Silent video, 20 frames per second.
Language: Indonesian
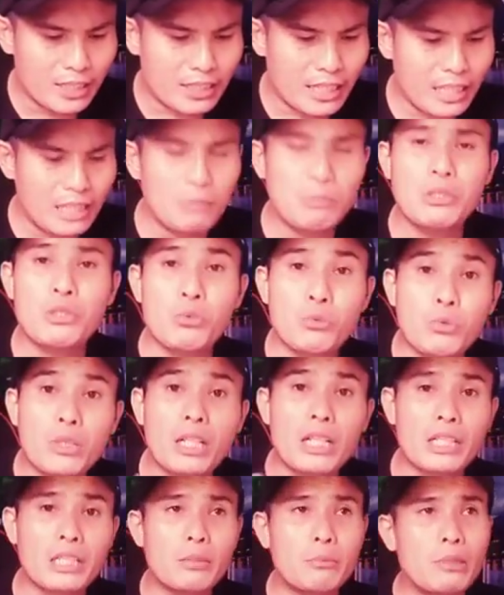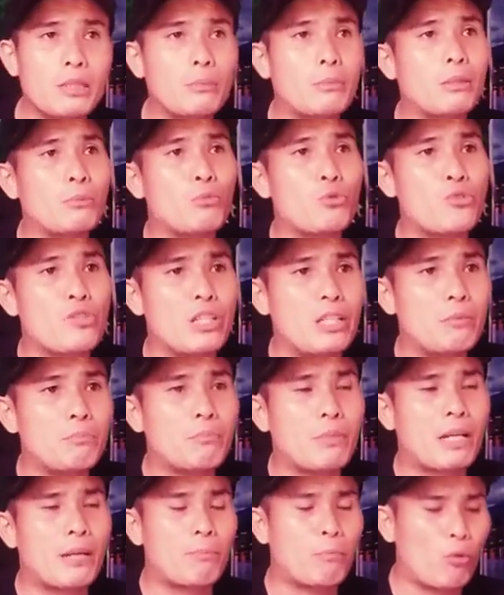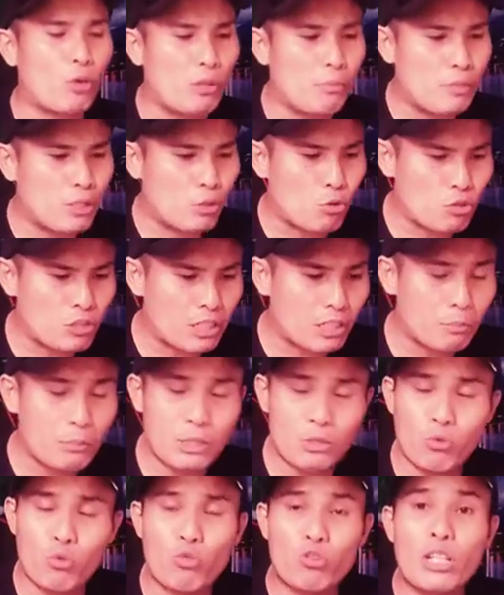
saya lebih suka teman-teman muslim, para polemikus termasuk